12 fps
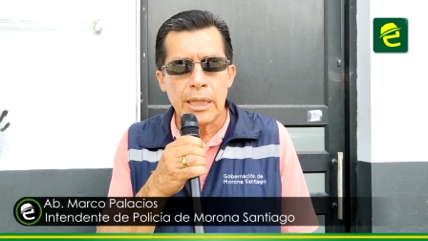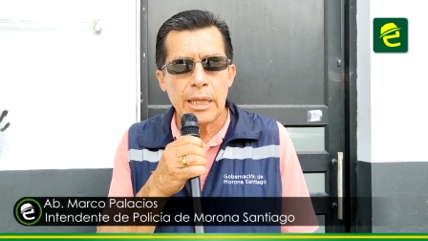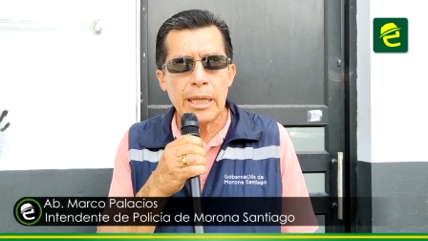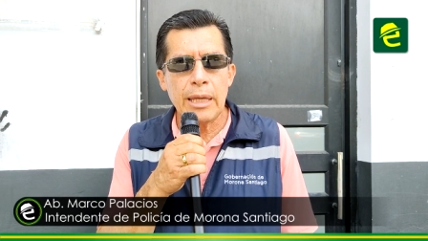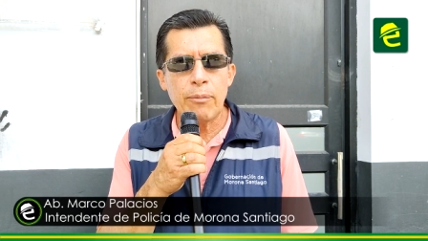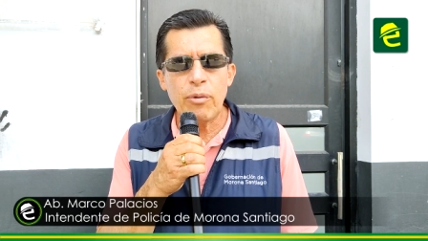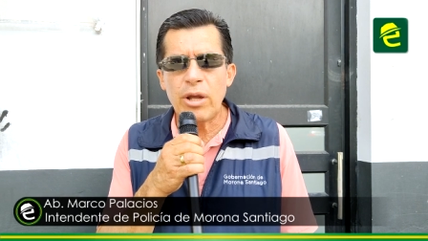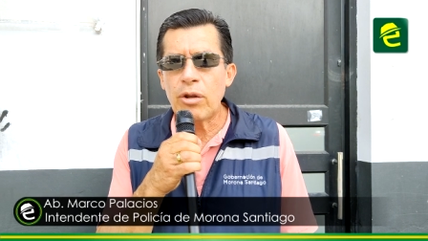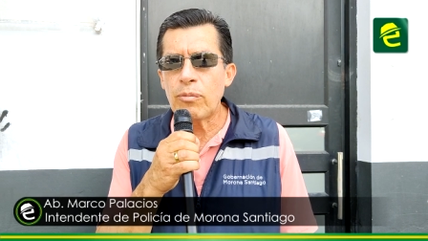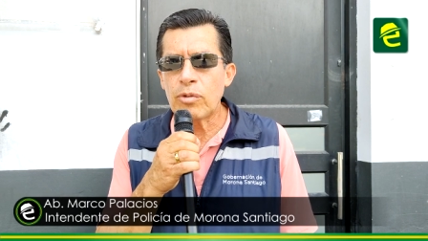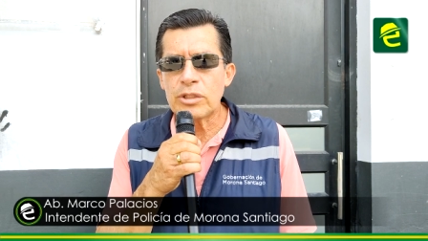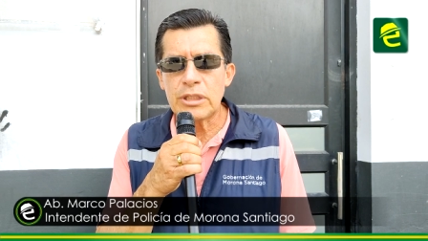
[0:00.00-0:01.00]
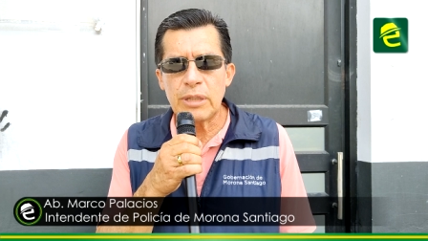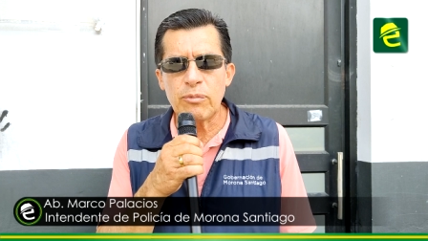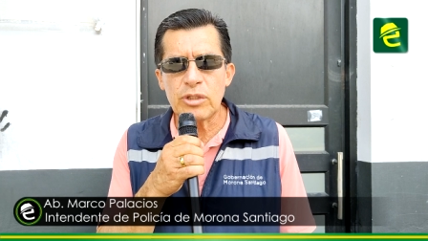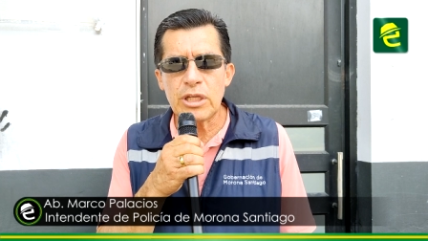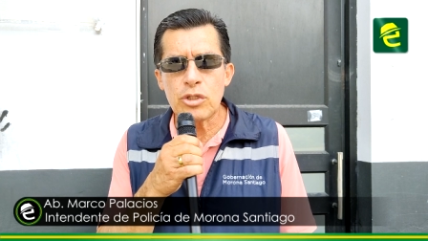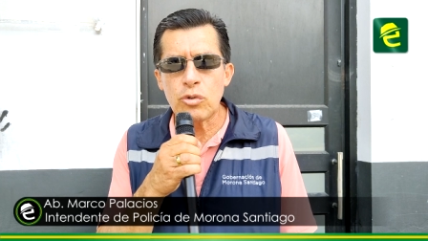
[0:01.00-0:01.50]
Eh, bueno, hemos,
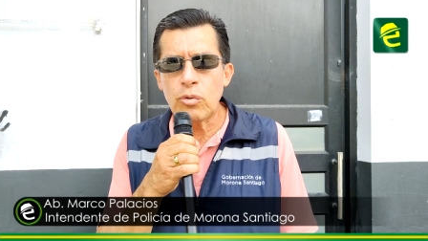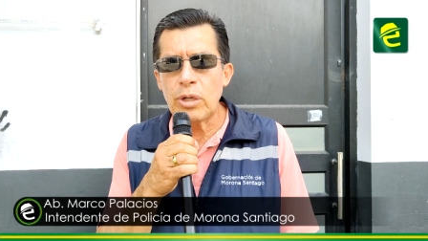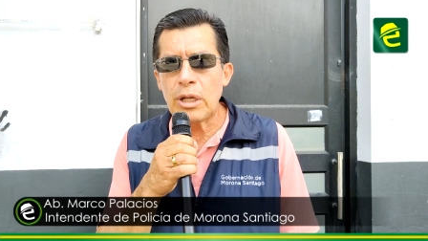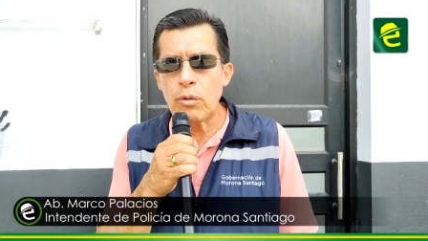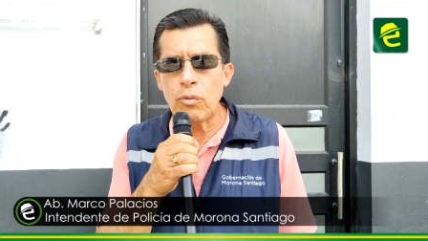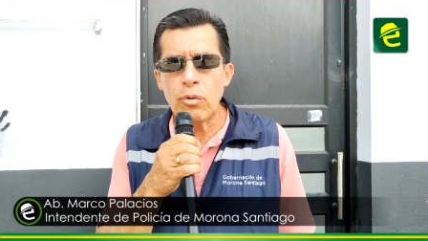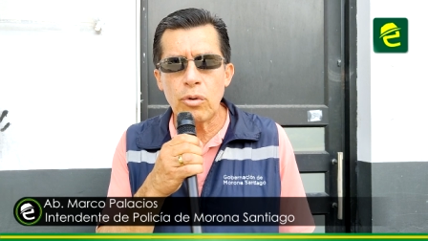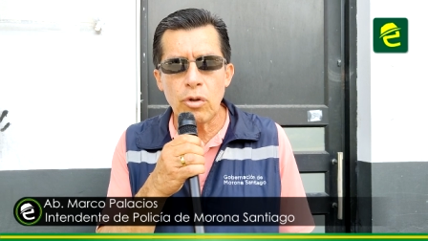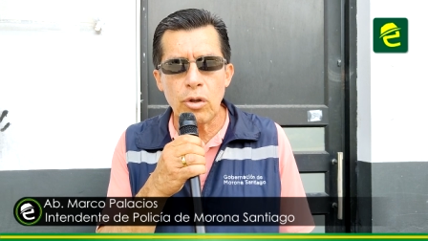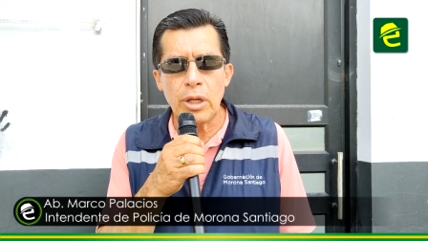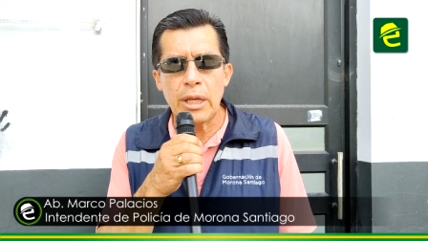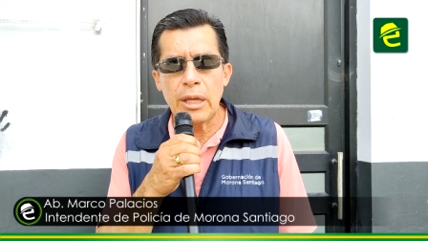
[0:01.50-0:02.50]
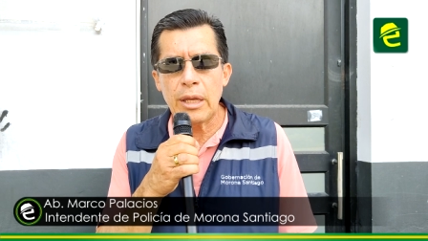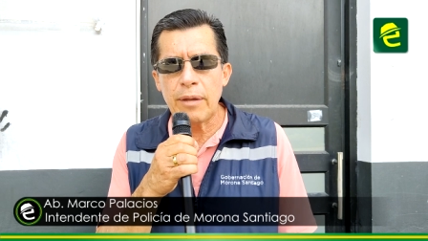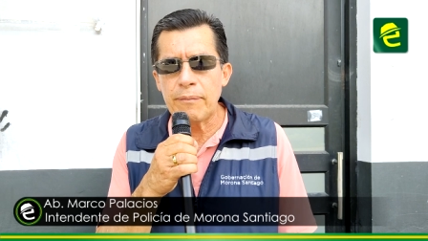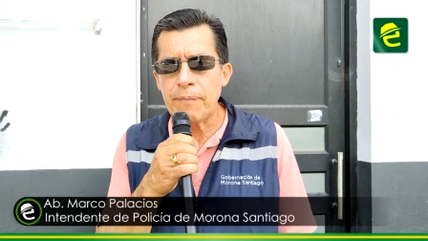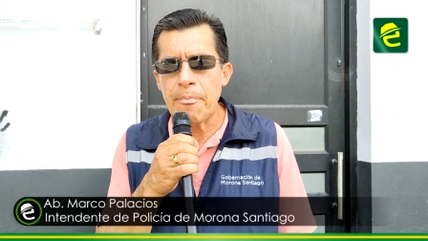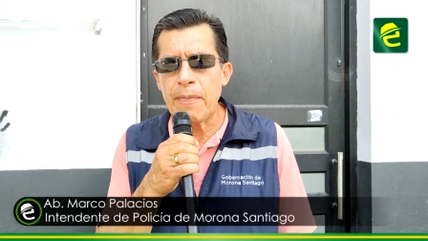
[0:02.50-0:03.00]
hecho un,
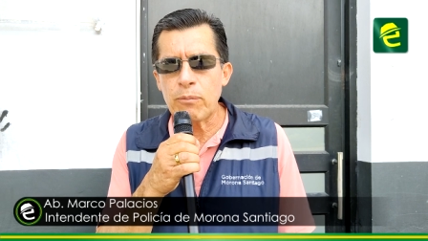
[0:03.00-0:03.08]
eh,